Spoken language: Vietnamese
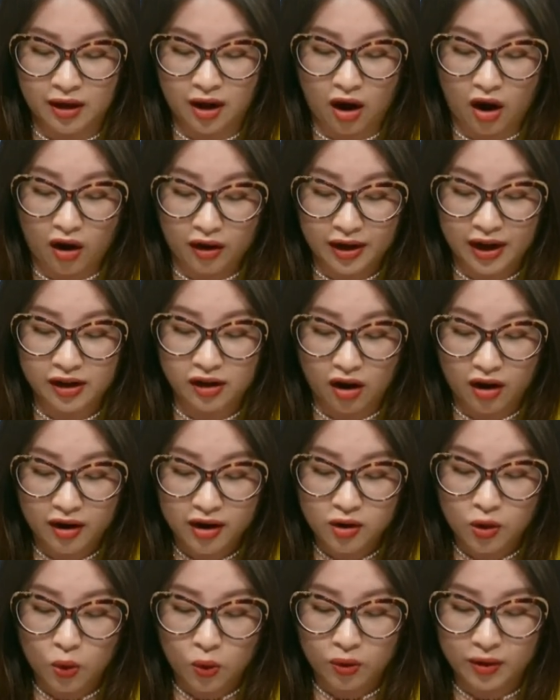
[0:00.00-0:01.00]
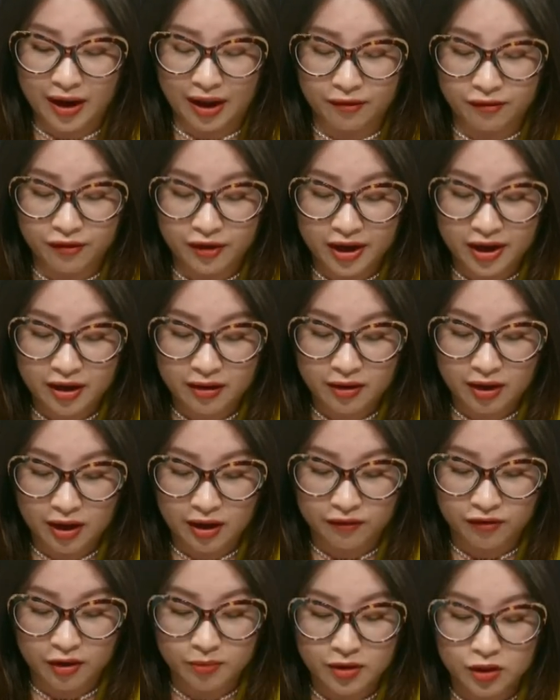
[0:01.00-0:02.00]
họ đã nói luôn là phía
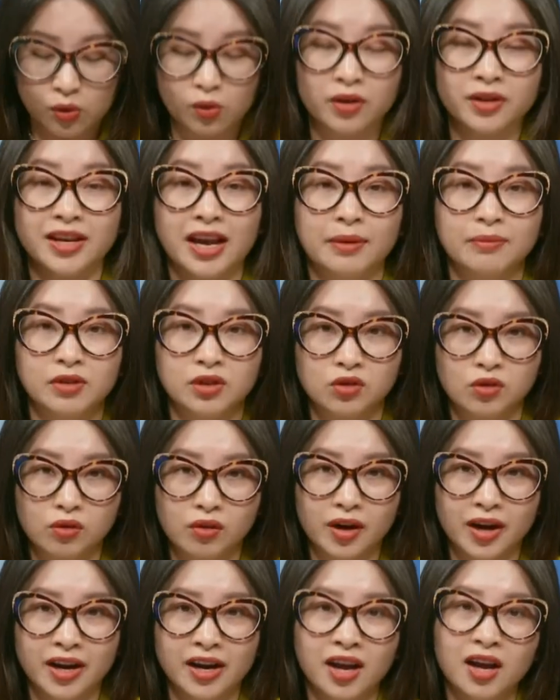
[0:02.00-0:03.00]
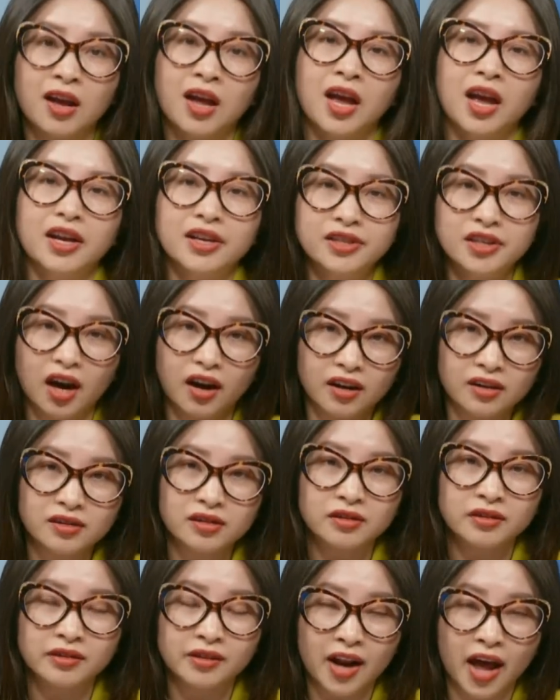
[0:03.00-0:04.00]
à, vệ binh quốc gia Missouri đó nhận
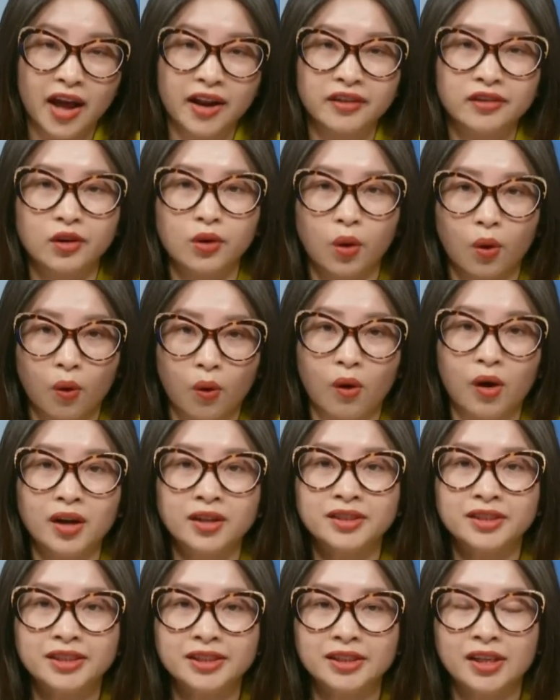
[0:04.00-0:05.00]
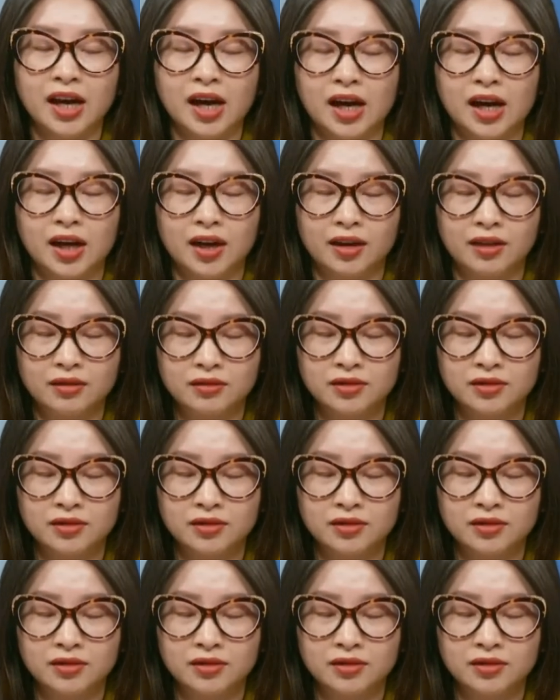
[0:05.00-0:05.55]
được lệnh của à,